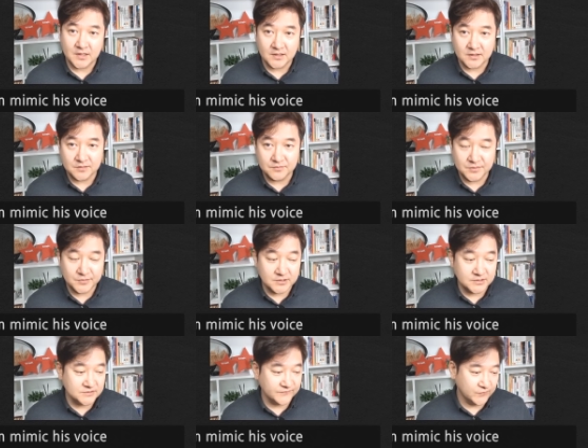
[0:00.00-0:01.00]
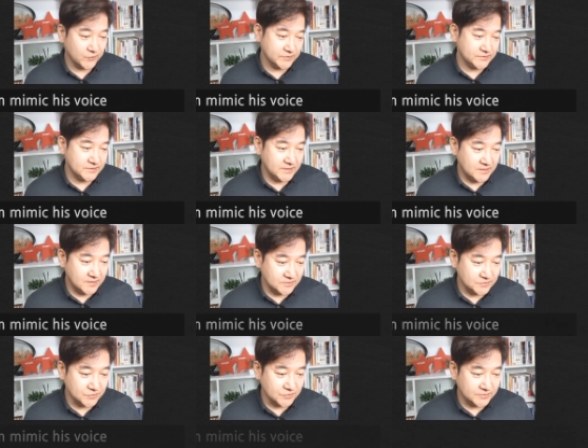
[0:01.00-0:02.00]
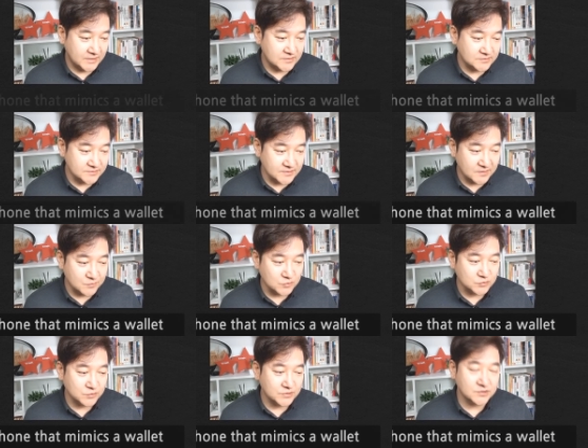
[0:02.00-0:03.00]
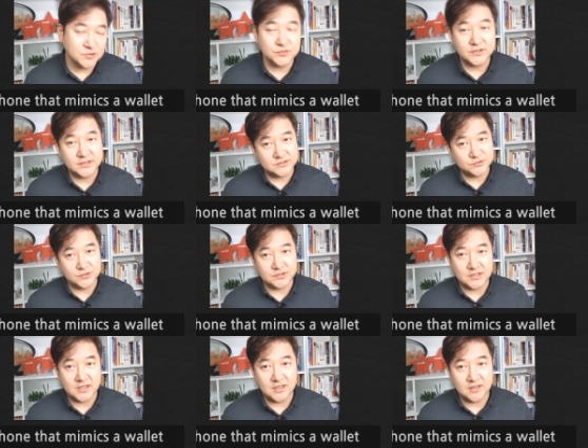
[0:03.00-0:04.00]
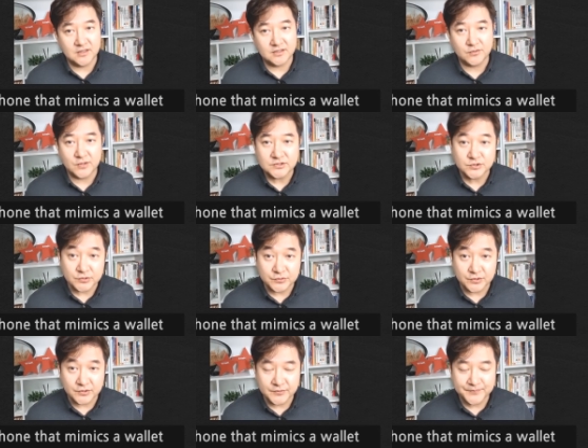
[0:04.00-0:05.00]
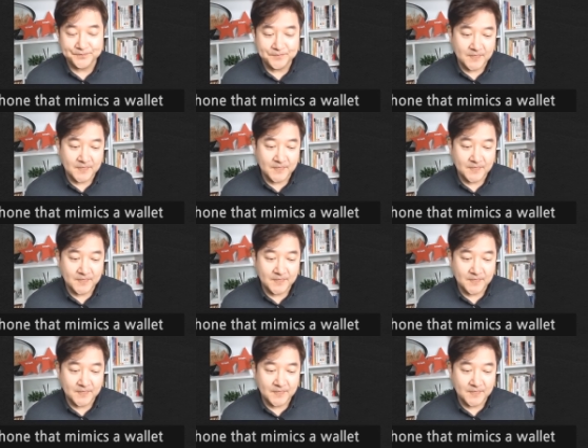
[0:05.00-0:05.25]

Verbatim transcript: I can mimic his voice. 그죠? 나는 그 사람 목소리를 흉내낼 수 있다라고 할 수 있고요.